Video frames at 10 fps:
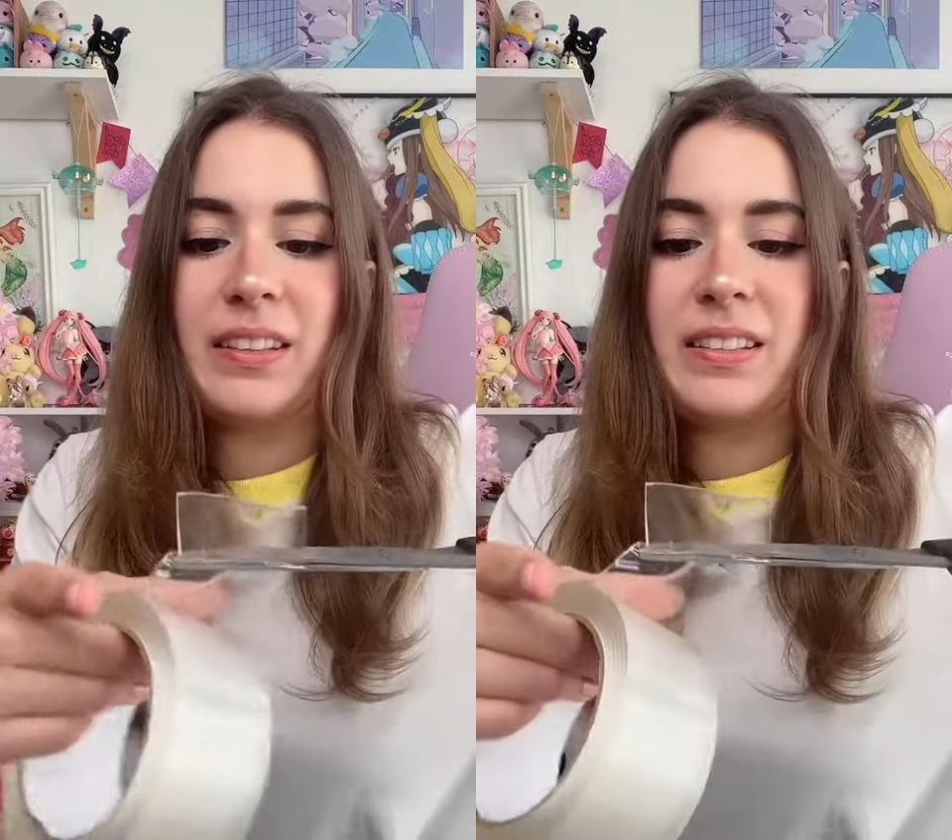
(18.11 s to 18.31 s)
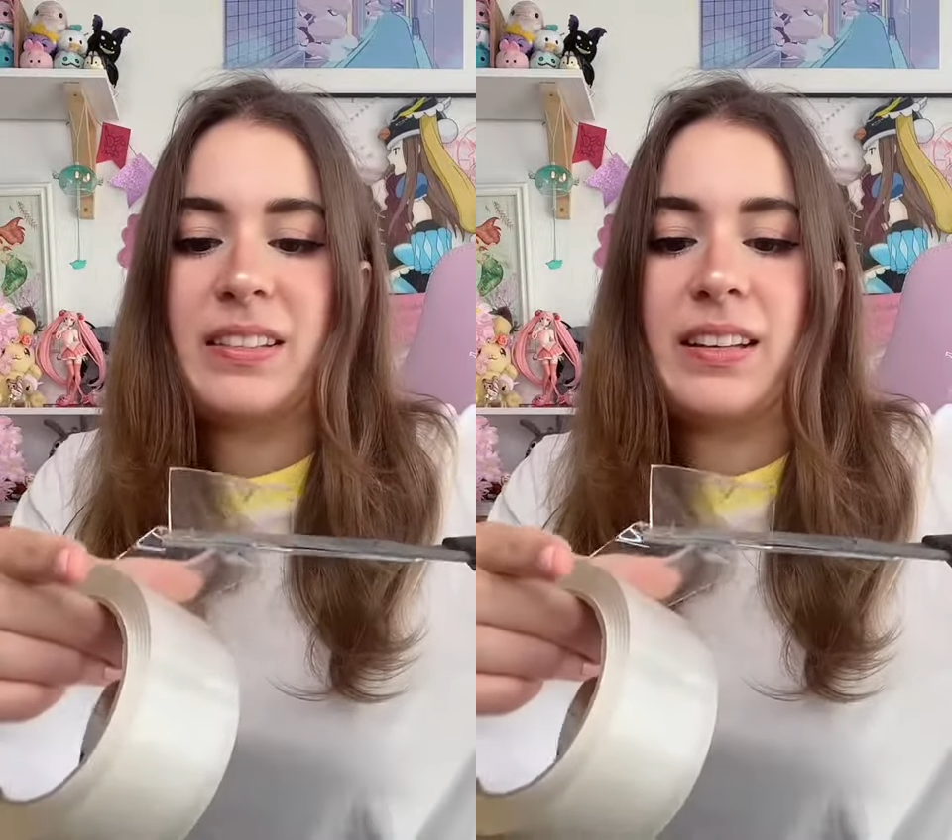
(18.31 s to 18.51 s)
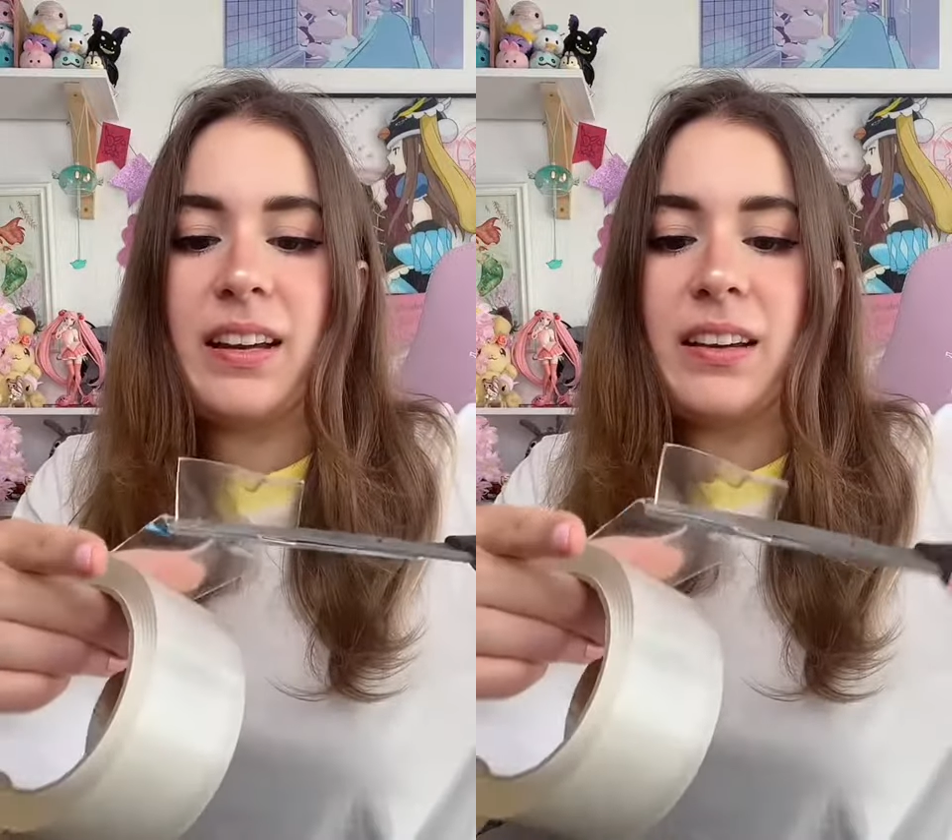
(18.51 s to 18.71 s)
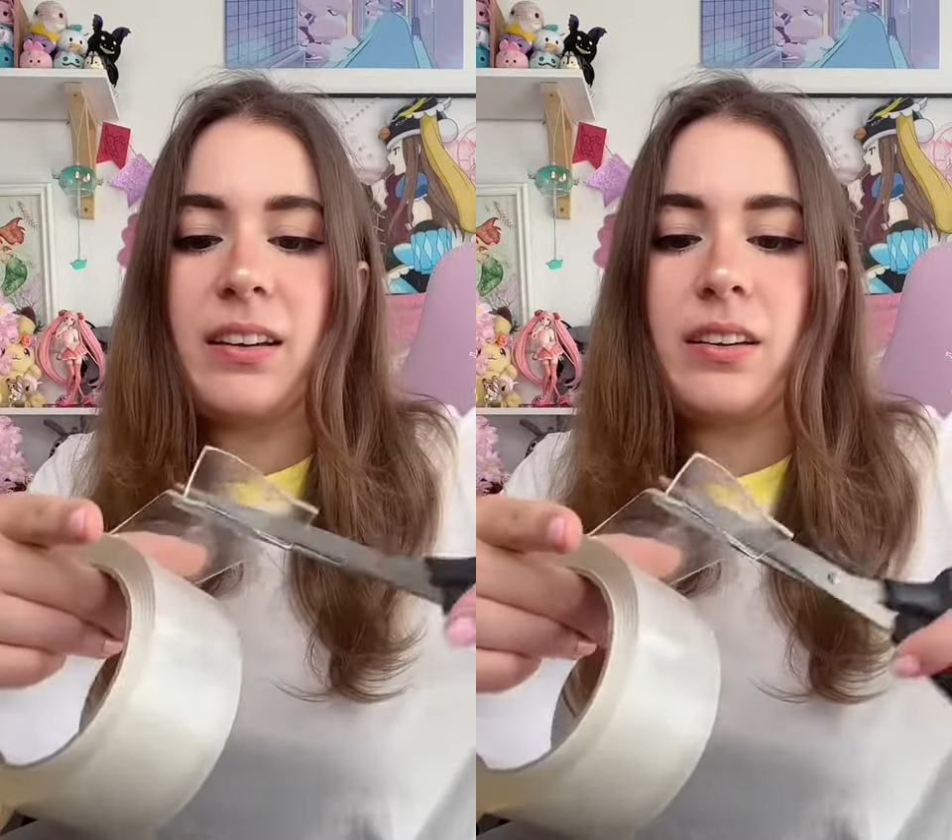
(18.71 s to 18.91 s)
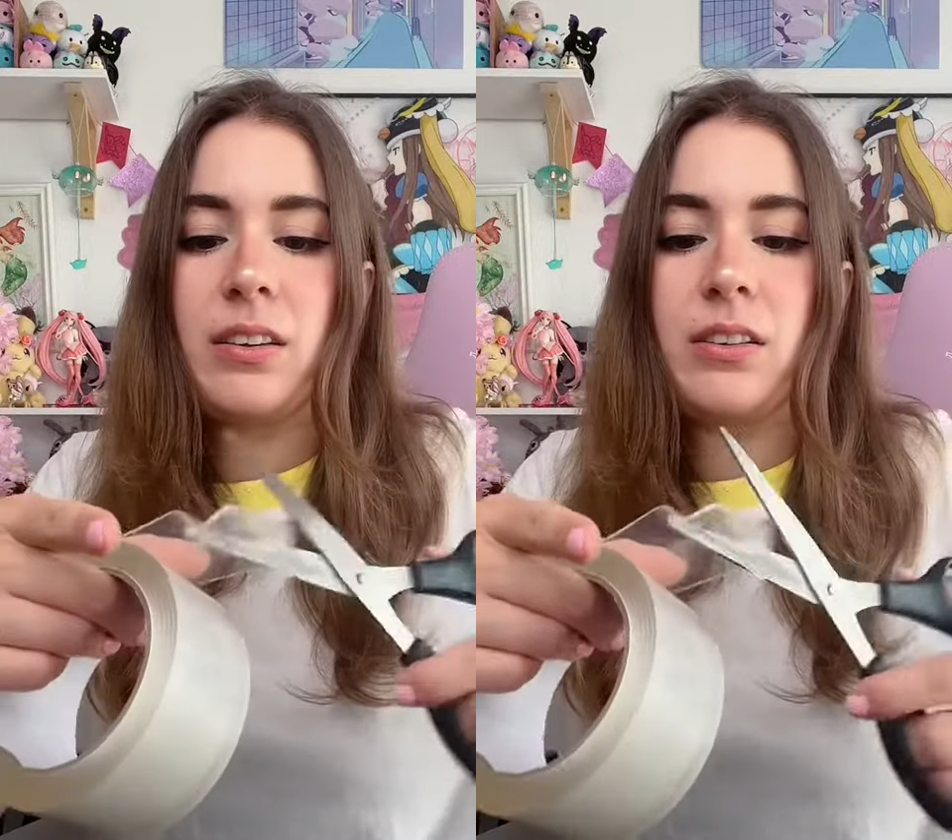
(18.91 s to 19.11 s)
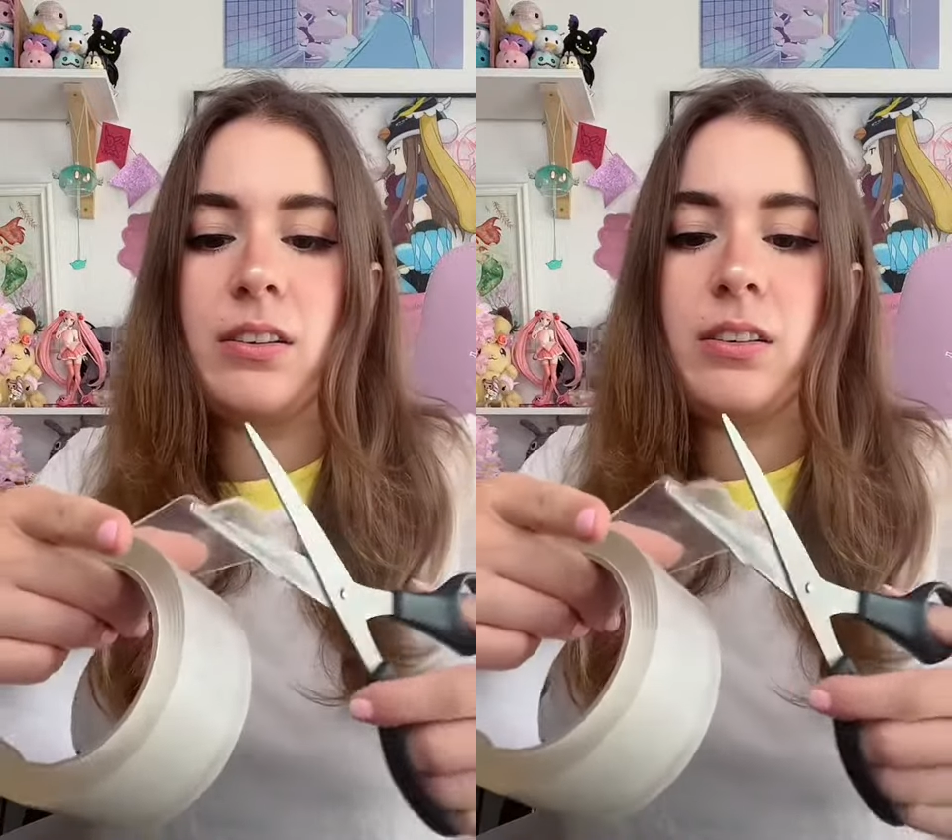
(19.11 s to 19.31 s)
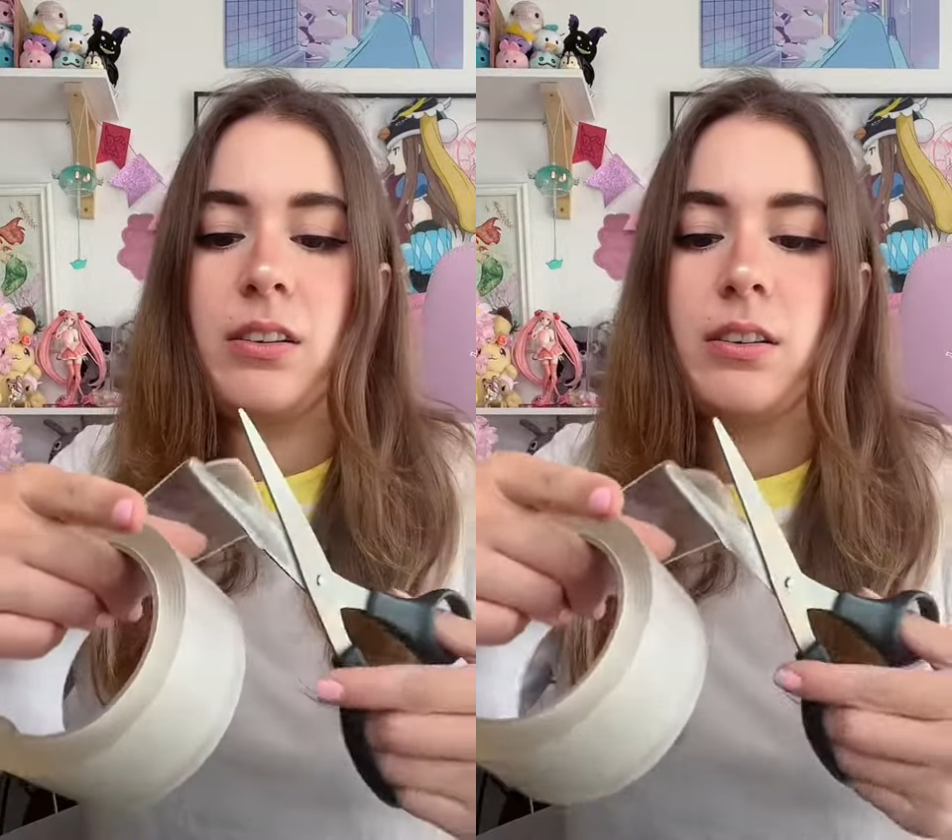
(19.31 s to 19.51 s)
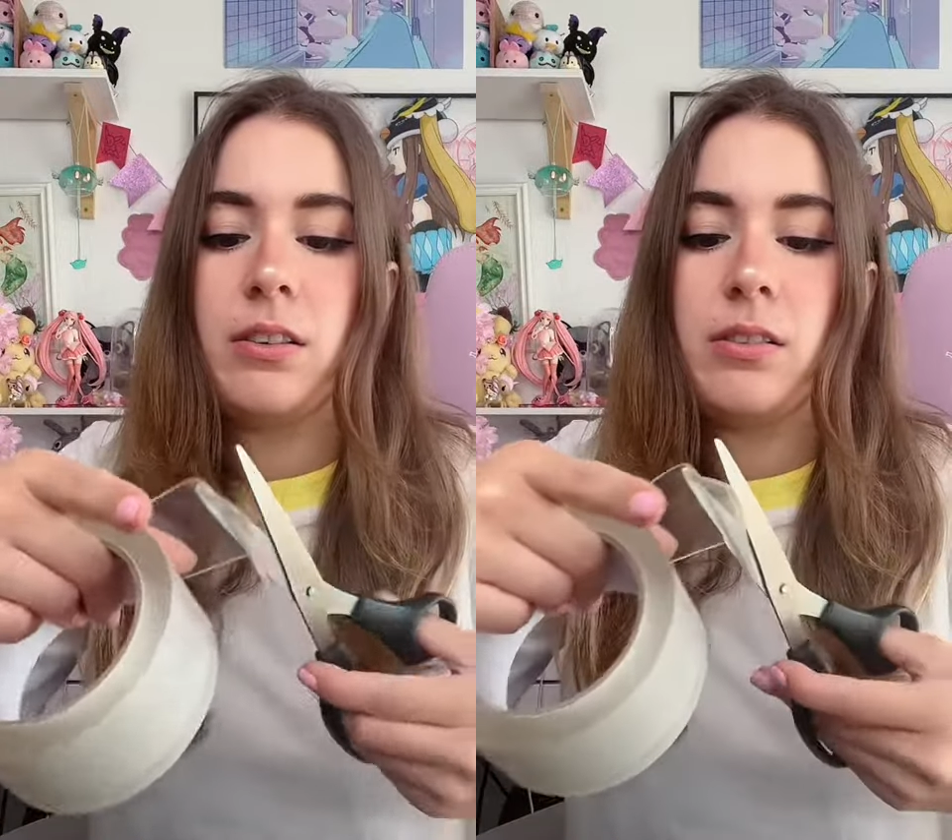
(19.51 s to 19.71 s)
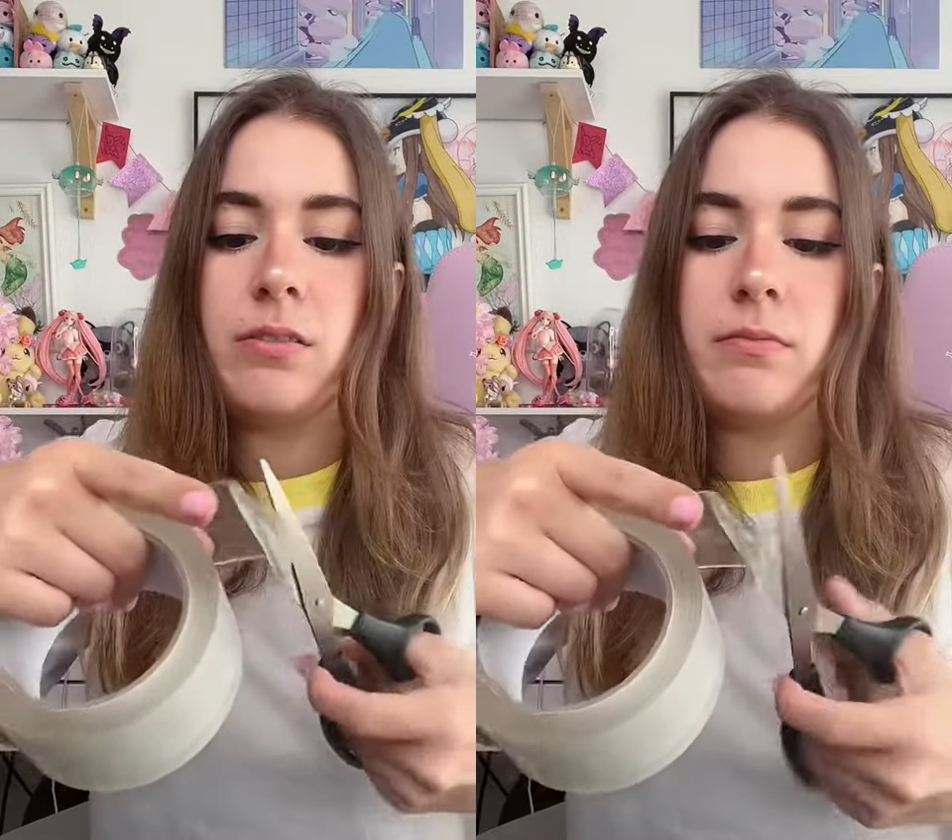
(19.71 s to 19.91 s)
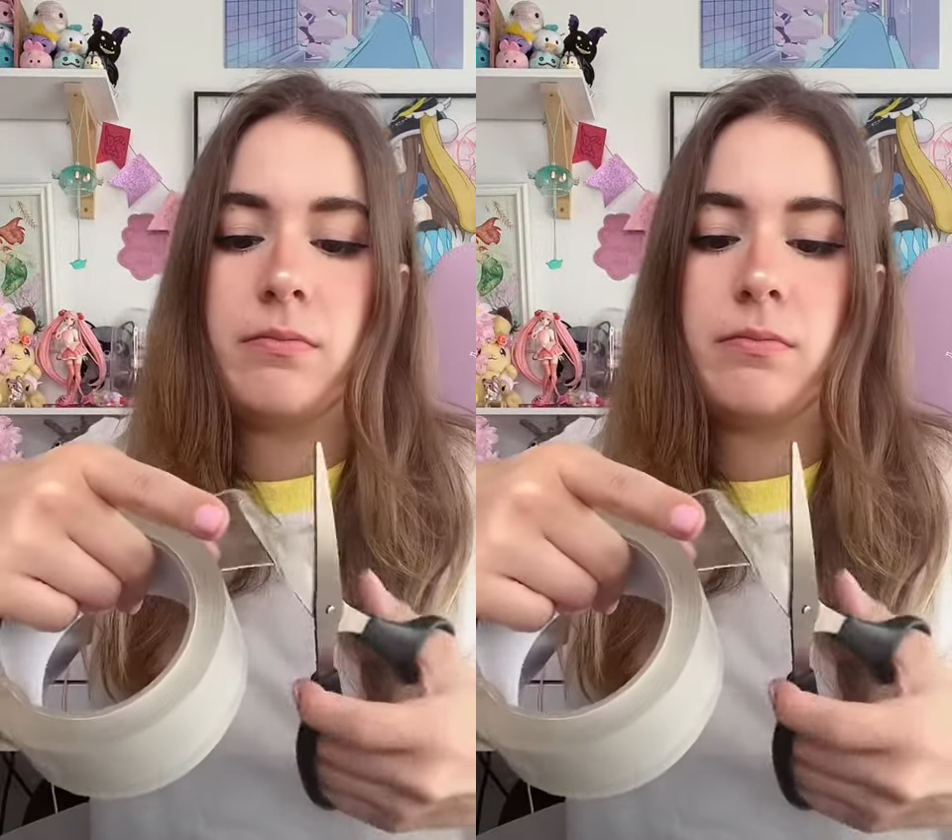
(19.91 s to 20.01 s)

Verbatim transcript: Ça colle